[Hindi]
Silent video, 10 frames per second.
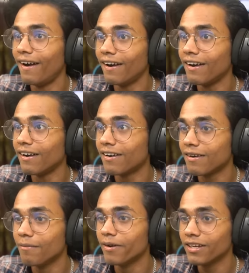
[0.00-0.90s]
हां
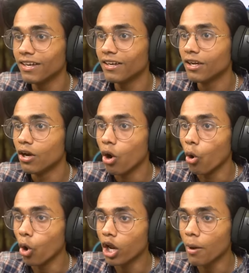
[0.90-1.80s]
हाँ, बेटे
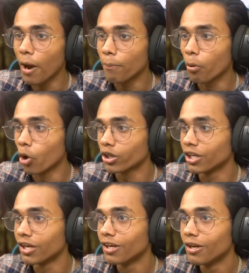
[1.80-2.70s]
ओके अरे भाई फोड़
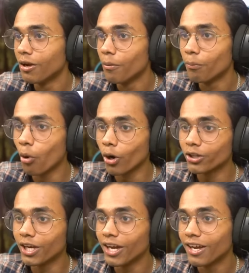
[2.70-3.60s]
दिए फोड़
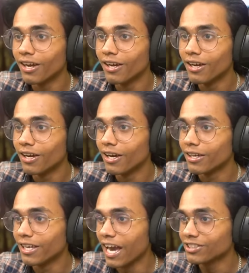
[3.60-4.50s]

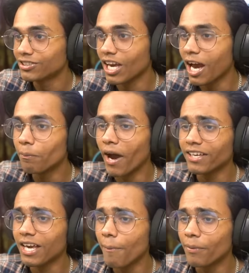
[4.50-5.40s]
दिए यस क्या भाई
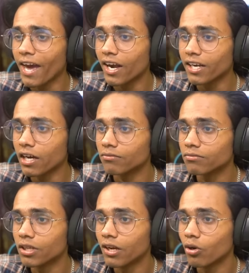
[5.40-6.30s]
क्या प्यारा टाइम
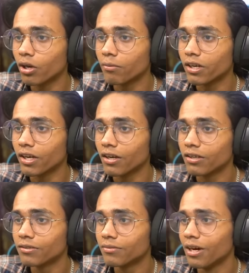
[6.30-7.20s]
मेरा एक मर
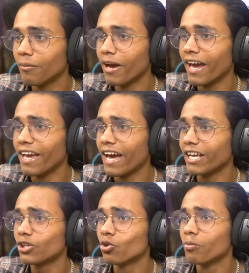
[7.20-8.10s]
गया अबे यार
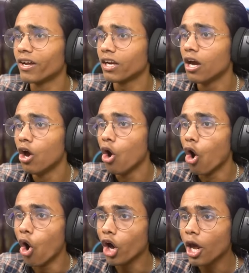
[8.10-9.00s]
ये क्यों मर रहे जीते
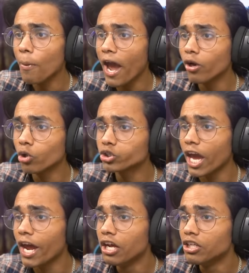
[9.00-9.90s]
अरे भाई घुस
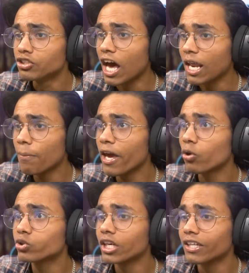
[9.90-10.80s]
गए सारे बेयर
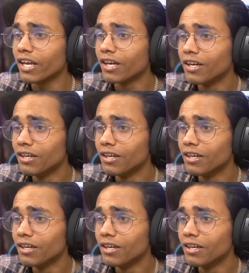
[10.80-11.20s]
घुस गए तेरे